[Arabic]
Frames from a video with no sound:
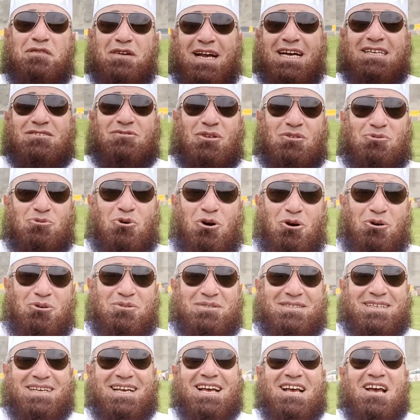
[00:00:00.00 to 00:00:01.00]
في غزوة
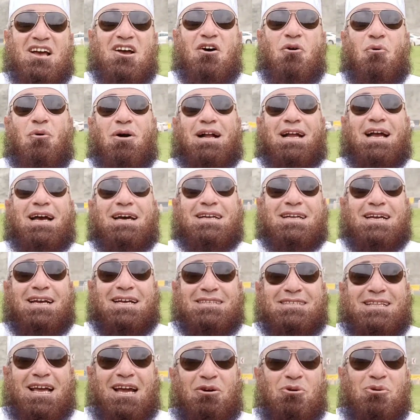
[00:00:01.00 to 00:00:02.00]
أحد وكان
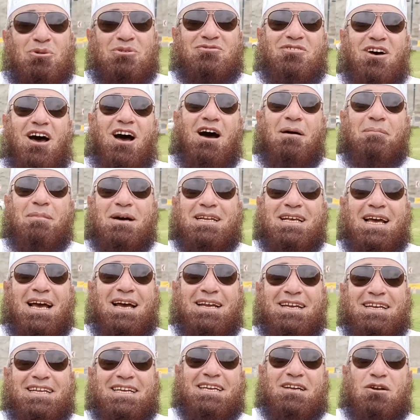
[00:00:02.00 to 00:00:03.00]
يدخر الطعام
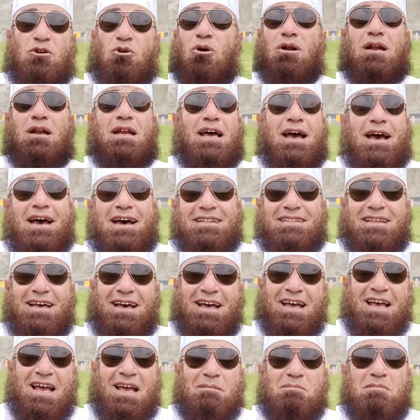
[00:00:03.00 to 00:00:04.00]
لأهله كل
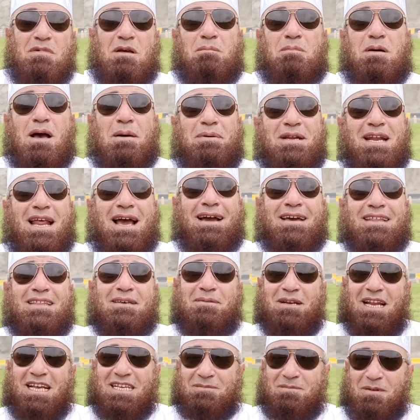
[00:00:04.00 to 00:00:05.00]
هذا من باب
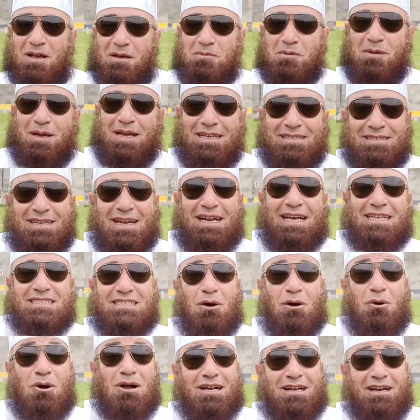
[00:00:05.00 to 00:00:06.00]
الأخذ بالأسباب إذا
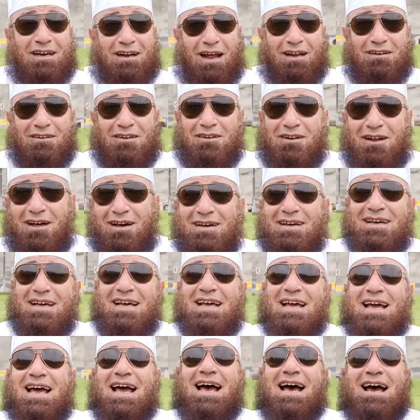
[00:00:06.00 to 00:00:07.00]
أتوكل على الله
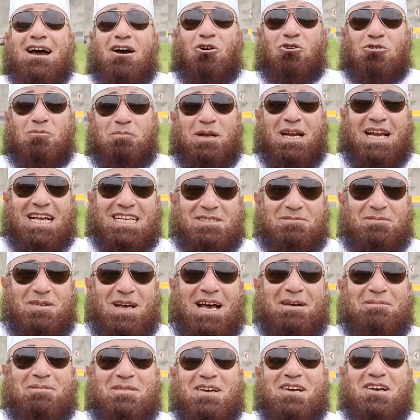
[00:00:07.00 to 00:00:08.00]
أخذ
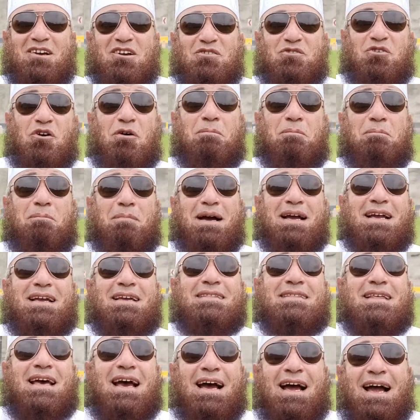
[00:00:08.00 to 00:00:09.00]
بالأسباب ثم
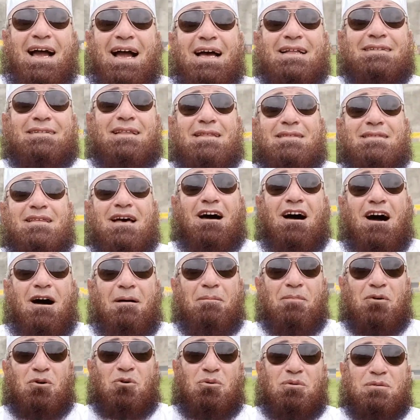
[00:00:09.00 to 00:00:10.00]
إذا حدث
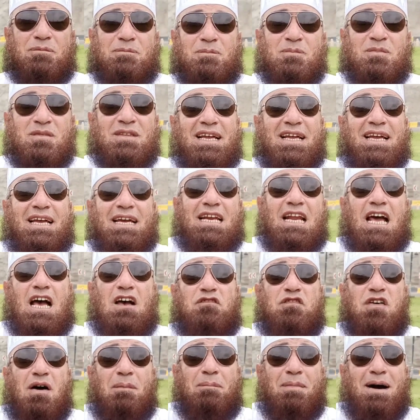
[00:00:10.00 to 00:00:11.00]
أمر
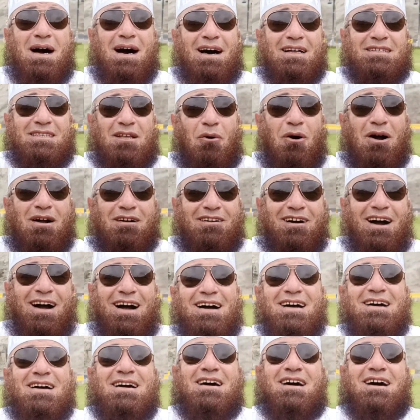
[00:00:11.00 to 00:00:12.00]
خلاف ما
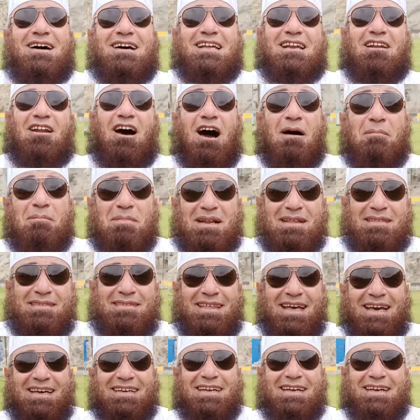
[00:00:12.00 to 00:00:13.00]
أتوقع الأمر
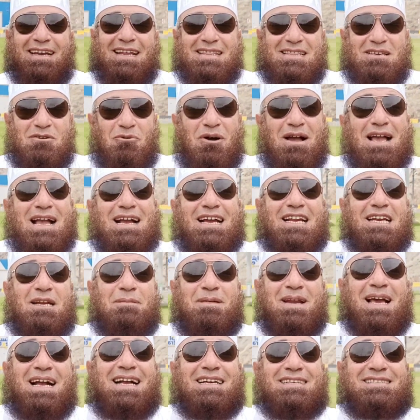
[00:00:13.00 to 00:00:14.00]
الثاني الذي
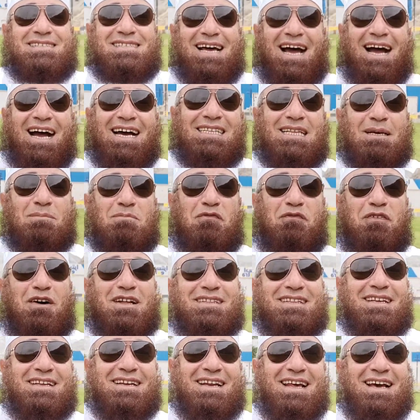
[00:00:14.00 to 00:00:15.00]
ويجلب لك السعادة
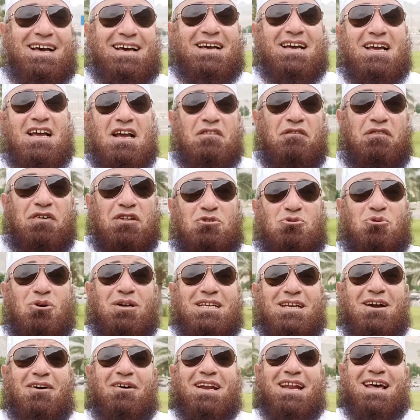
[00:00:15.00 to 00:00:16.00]
بفضل الله في
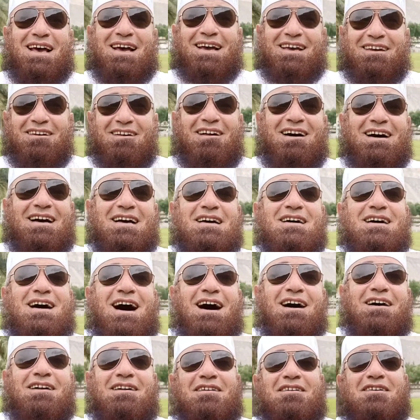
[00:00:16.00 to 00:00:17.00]
الدنيا والآخرة
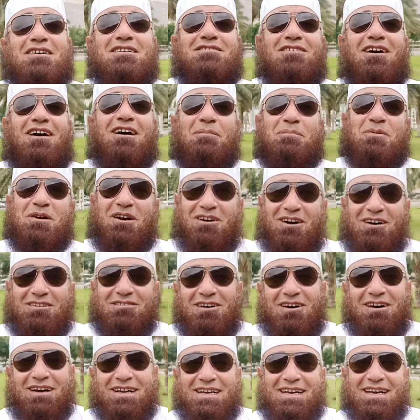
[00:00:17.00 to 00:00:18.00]
الرضا
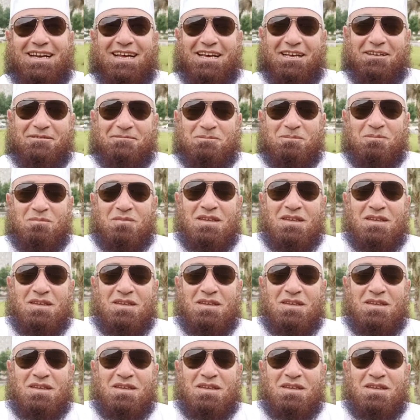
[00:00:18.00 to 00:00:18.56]
بقضاء الله